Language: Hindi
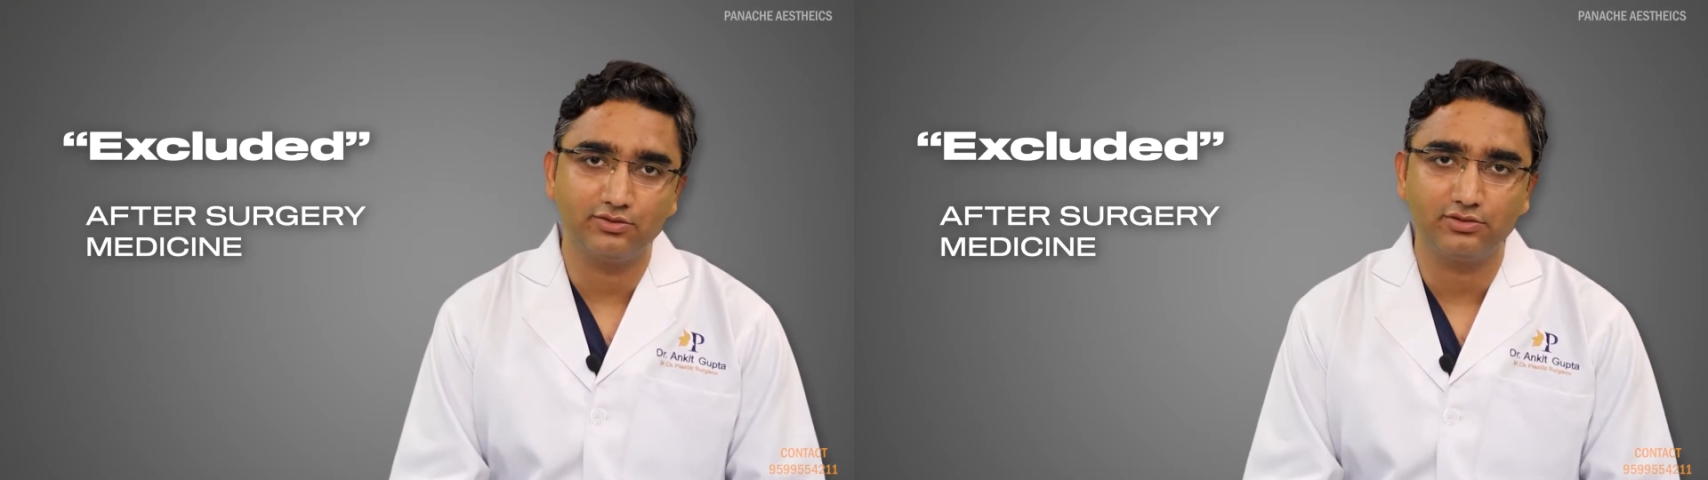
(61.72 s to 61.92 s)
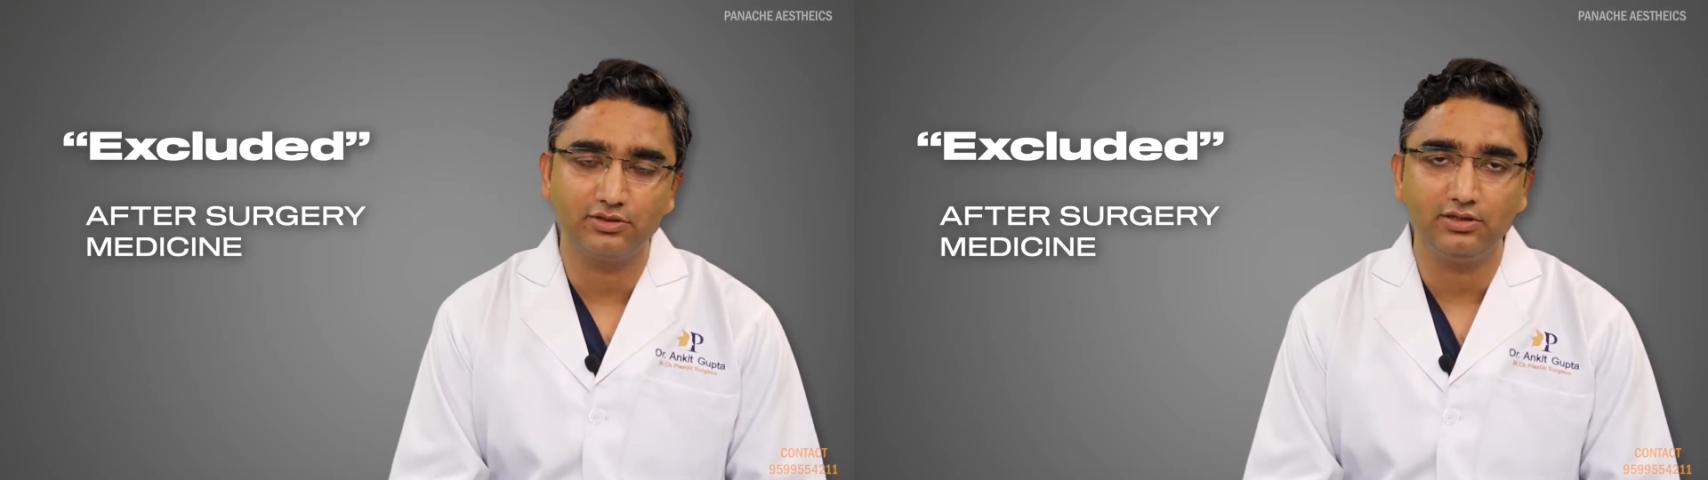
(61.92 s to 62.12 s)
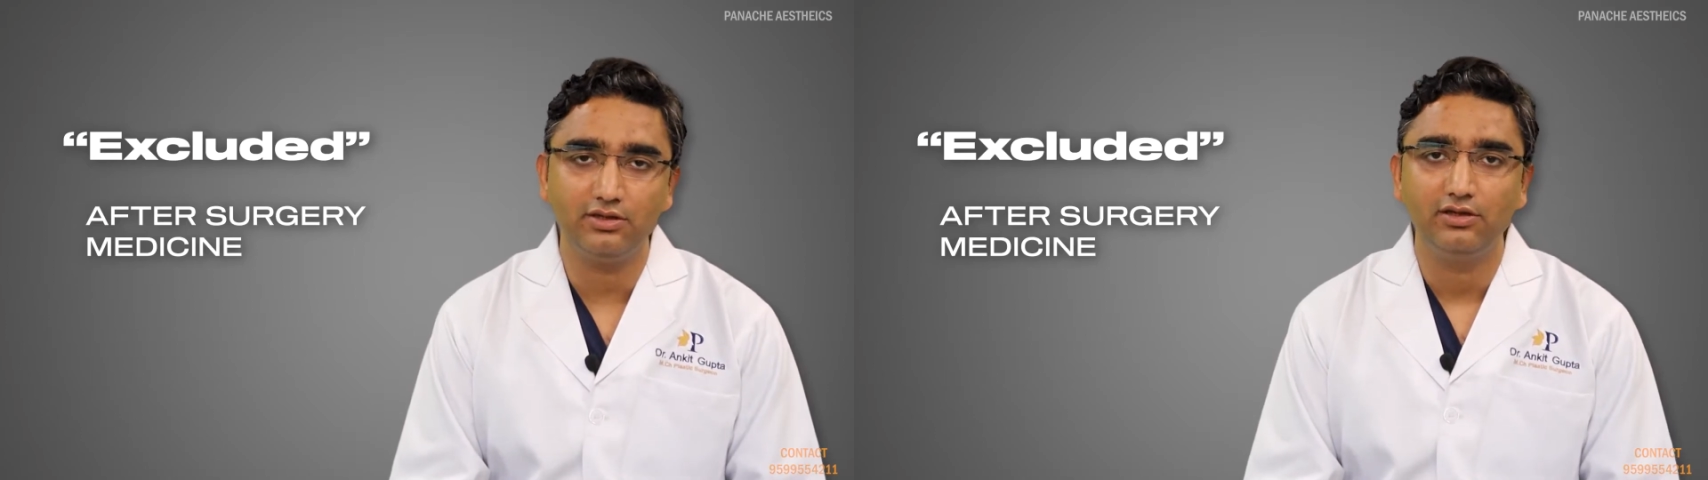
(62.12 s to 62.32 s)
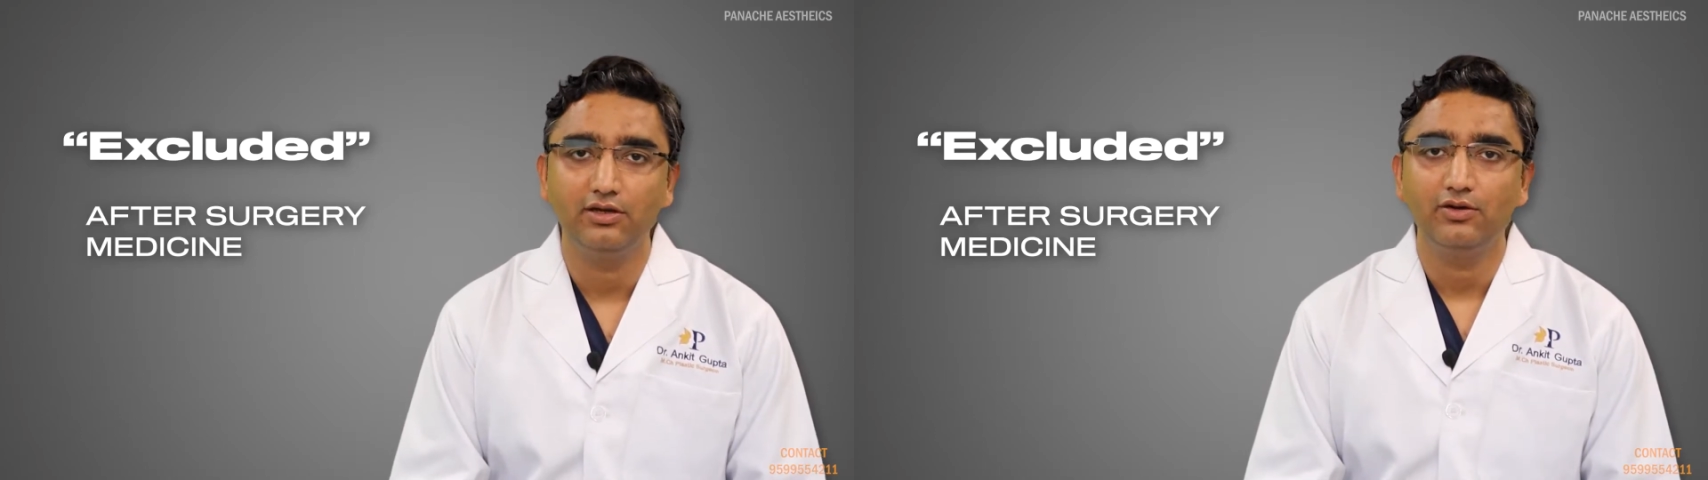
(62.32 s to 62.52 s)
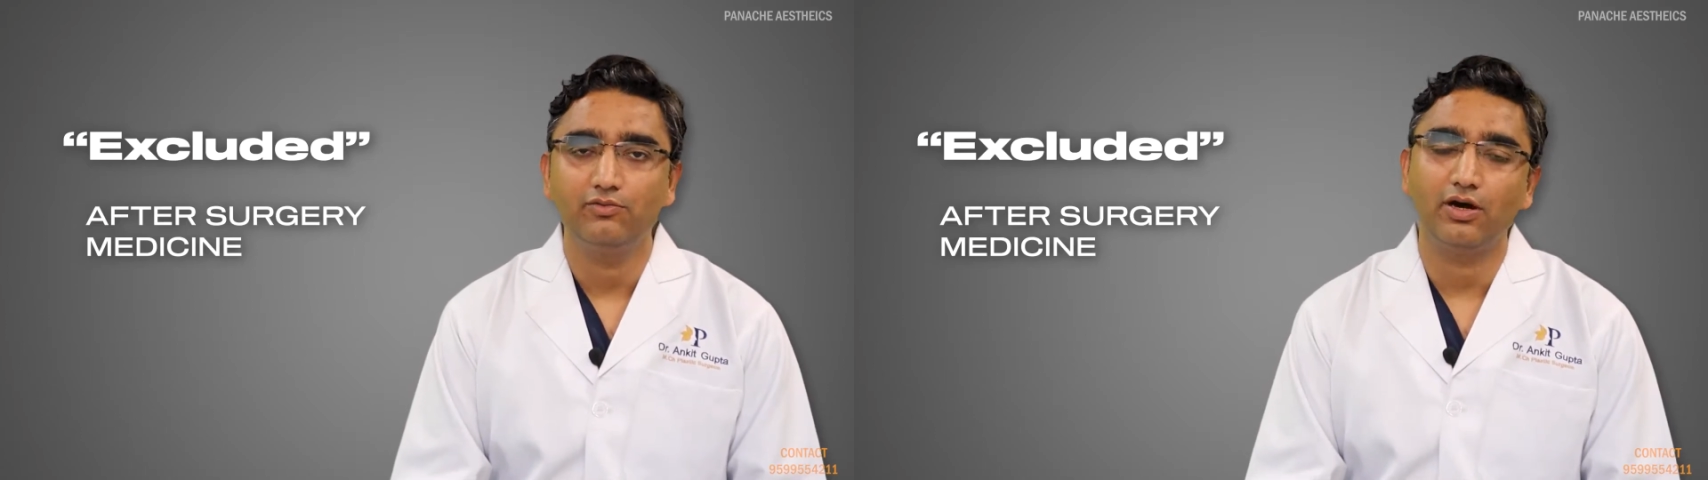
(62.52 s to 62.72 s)
की होती हैं
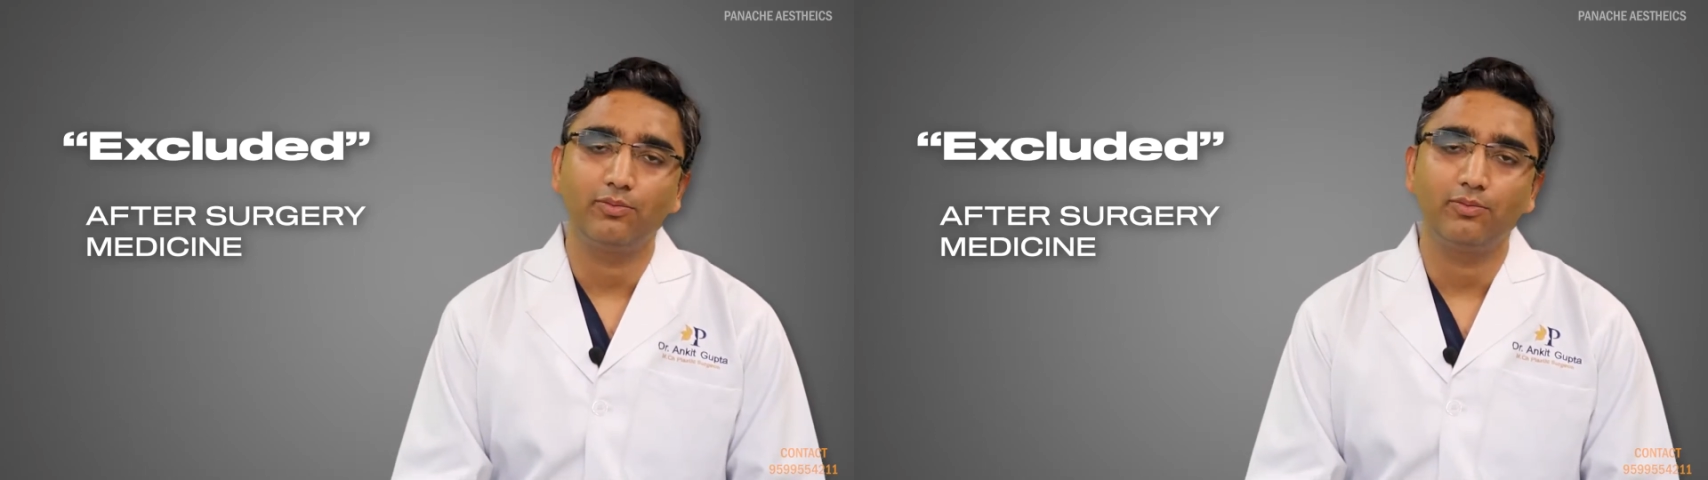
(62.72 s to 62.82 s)
वो